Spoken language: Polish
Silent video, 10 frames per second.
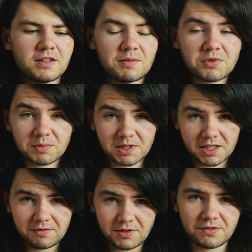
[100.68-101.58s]
Dałem sobie
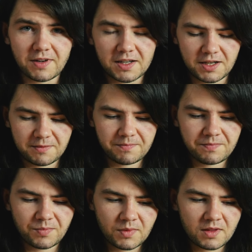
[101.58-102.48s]
takie wyzwanie.
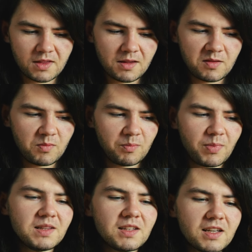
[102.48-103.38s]

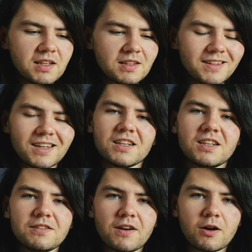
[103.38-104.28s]
Będę
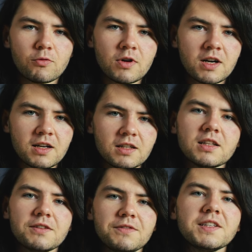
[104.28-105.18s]
nagrywał
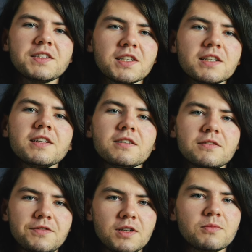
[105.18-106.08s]
najwięcej
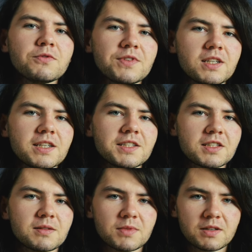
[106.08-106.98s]
filmów, ile
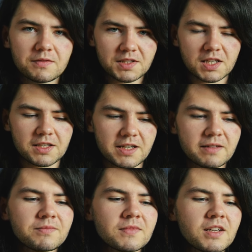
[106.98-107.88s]
jestem w stanie.
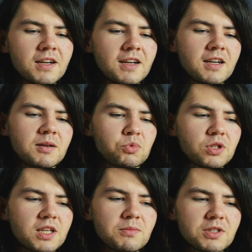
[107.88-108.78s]

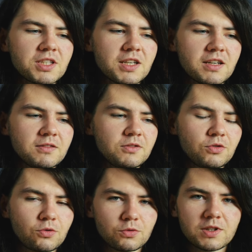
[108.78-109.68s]
Podejmę się
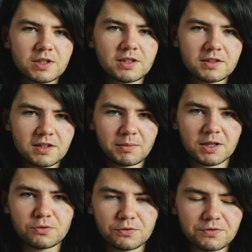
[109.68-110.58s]
trudnych
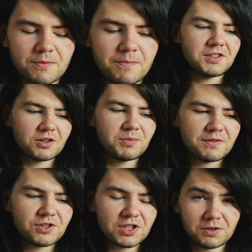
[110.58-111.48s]
tematów i
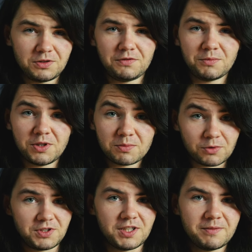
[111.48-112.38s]
zrobię wszystko, co w mojej
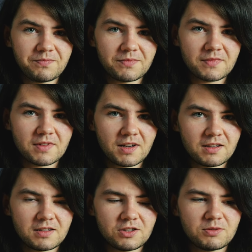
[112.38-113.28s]
mocy,
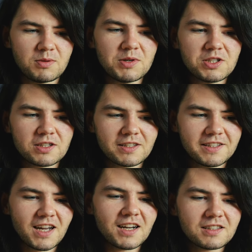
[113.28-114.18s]
żeby być
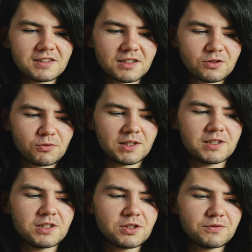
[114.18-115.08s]
jak
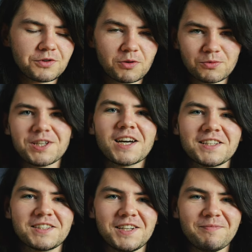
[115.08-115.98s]
najdokładniejszym w
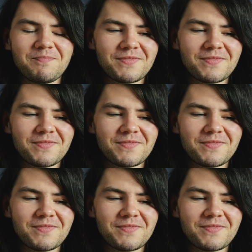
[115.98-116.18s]
komunikacji.